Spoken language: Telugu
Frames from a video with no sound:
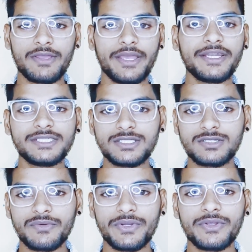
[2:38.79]
ఎడిట్ చేసుకున్న
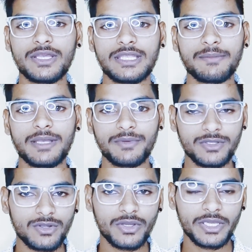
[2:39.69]
వీడియోని అయితే మనం
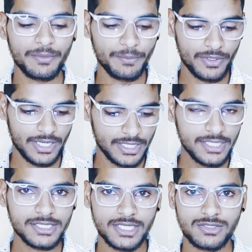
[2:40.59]
ఇందులోకి ఇంపోర్ట్ అయితే
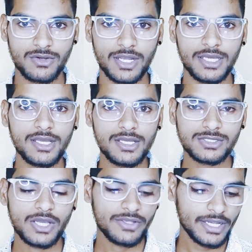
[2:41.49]
చేసుకోవాలి సో
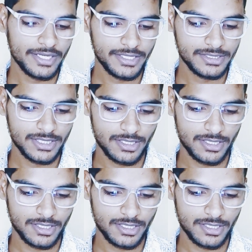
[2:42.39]
ఆ విధంగా ఎడిట్